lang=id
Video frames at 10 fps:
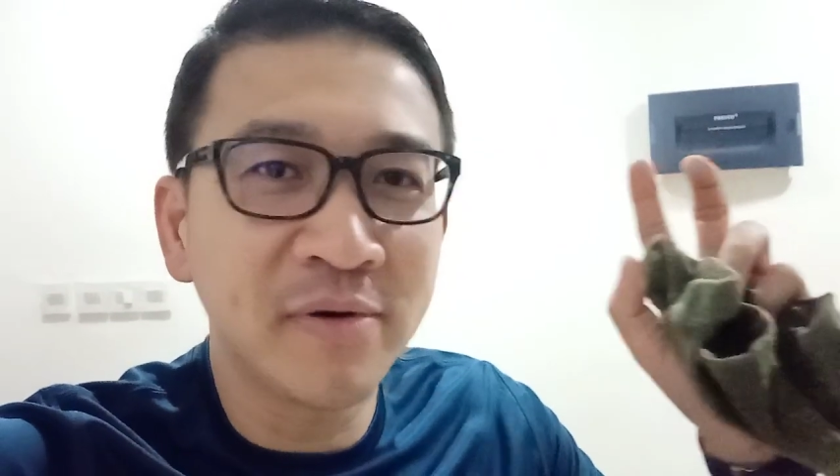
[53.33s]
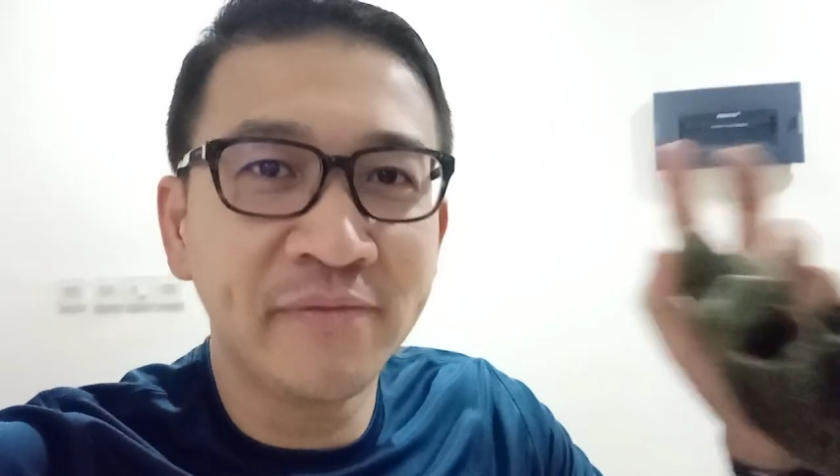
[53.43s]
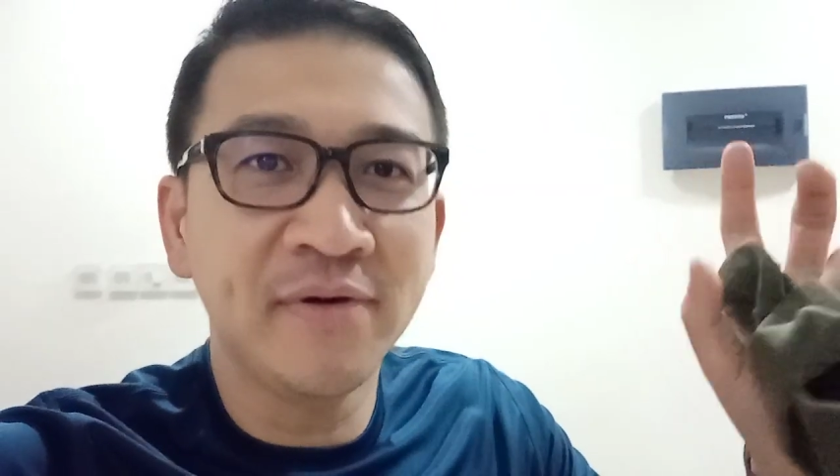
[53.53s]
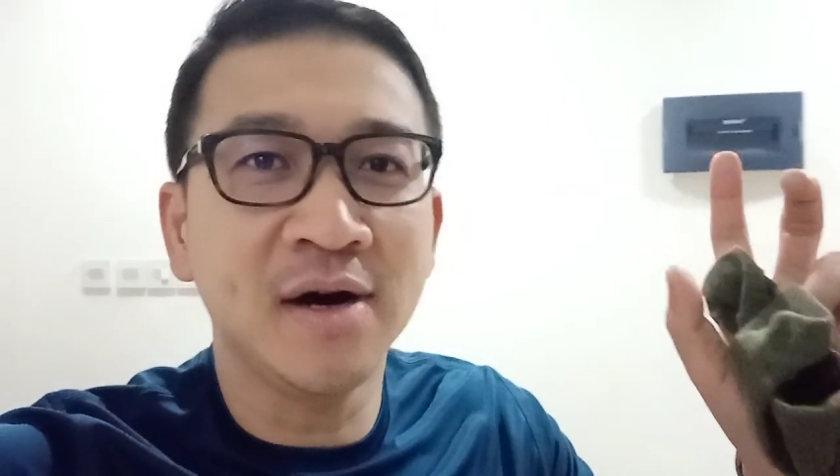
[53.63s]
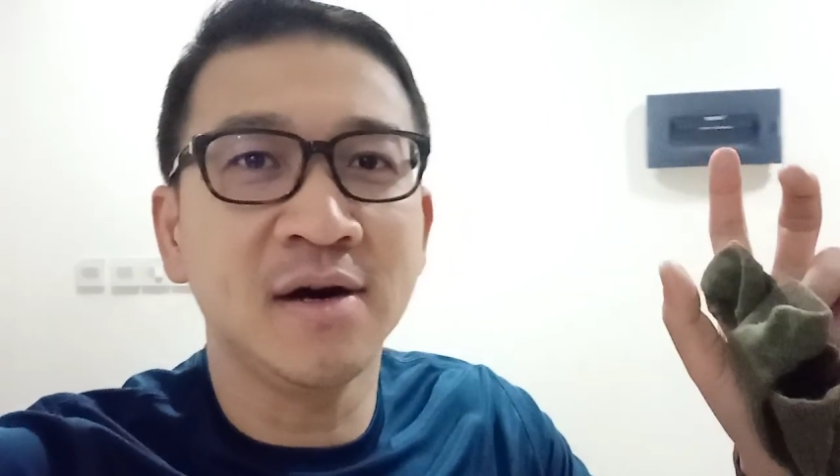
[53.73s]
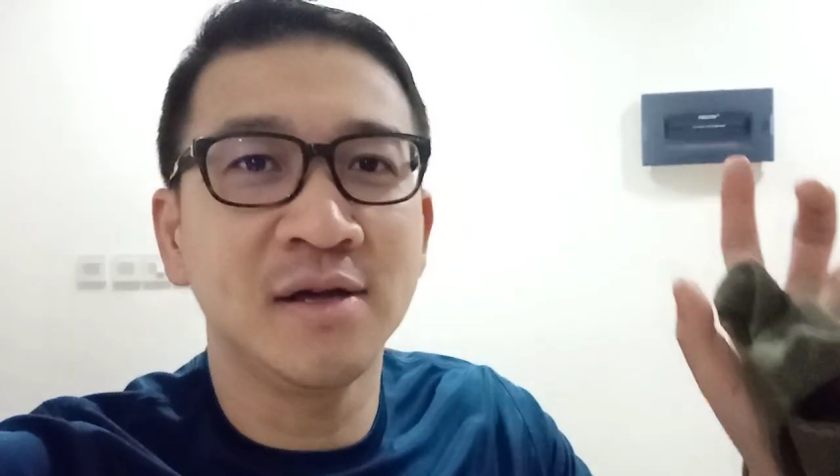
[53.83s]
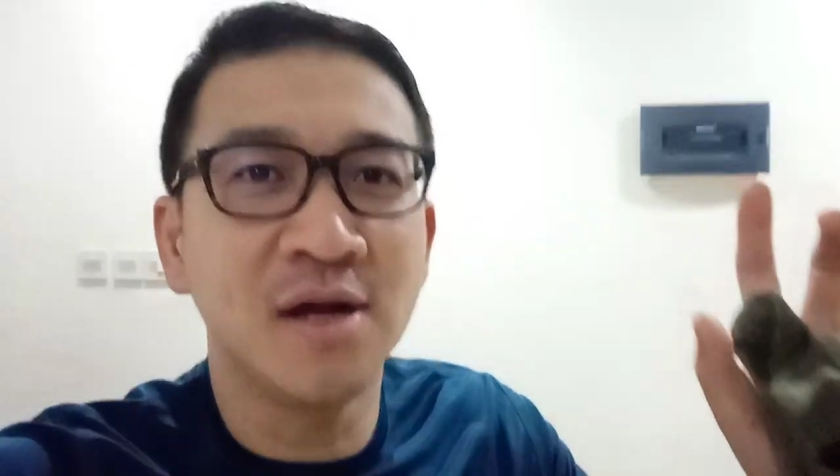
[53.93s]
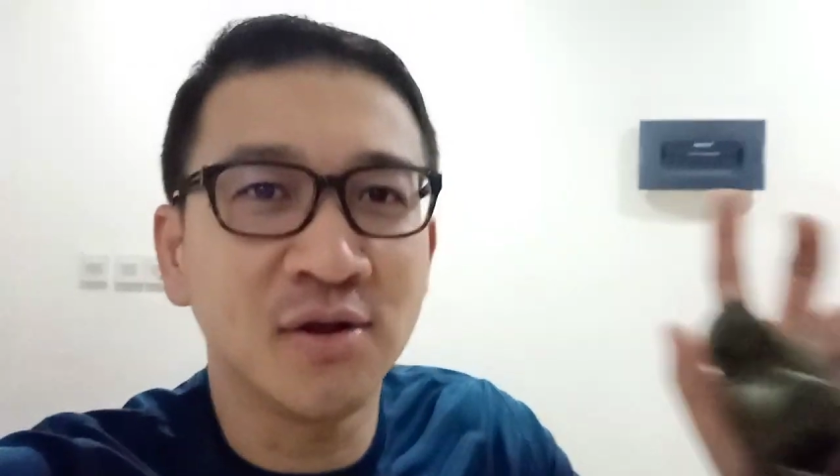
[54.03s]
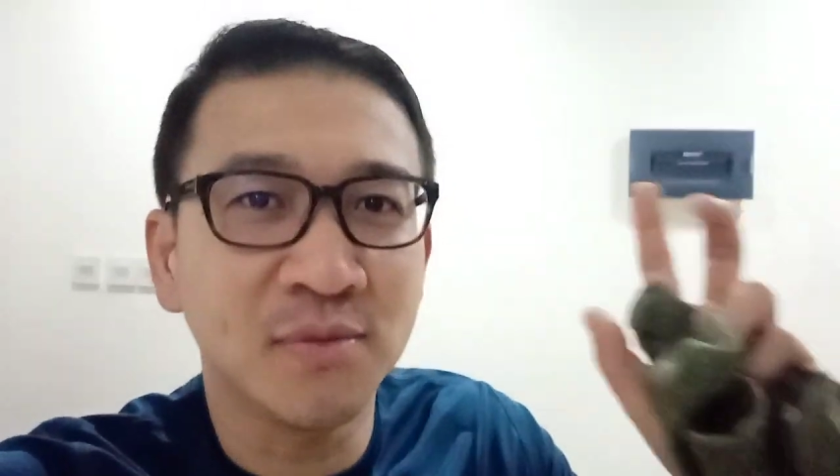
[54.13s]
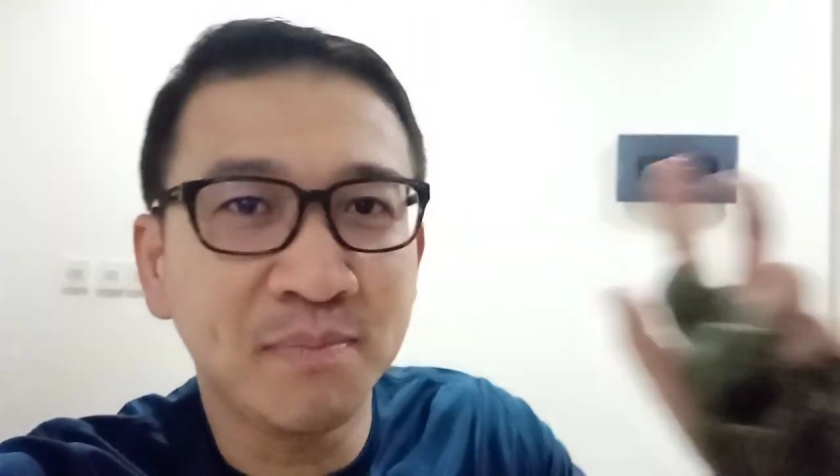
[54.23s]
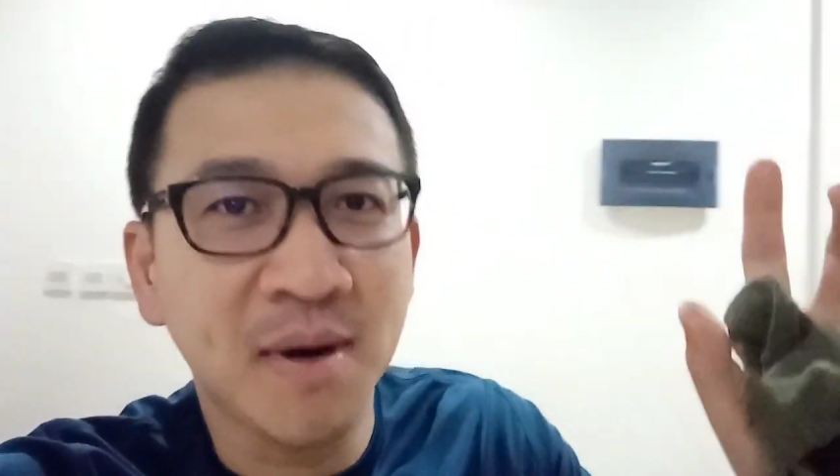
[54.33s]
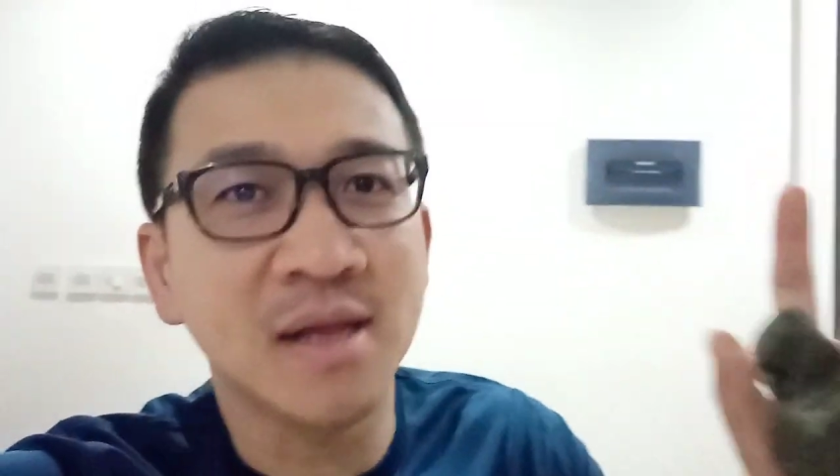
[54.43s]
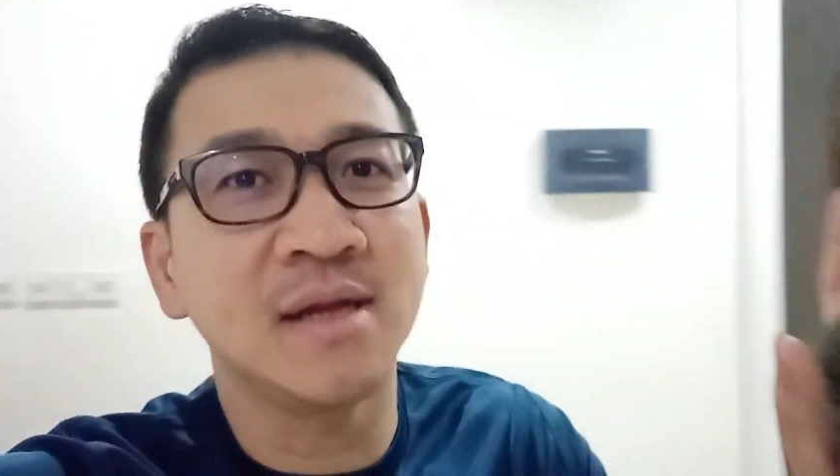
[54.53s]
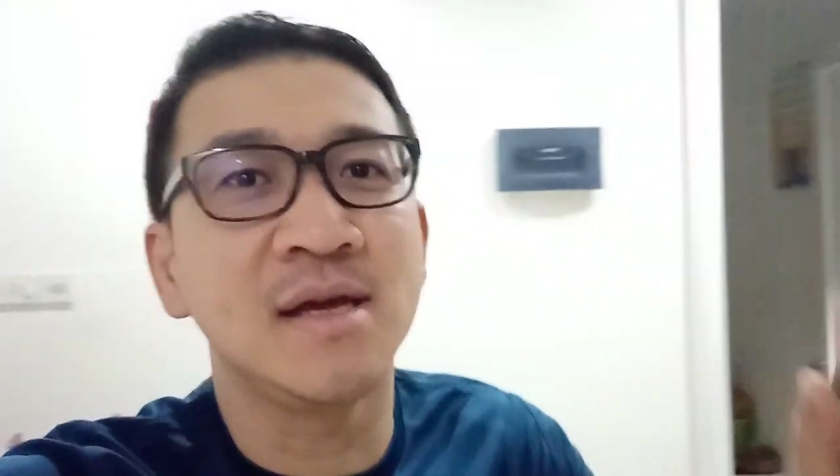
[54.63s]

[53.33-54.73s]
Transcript: perfect, yang tepat,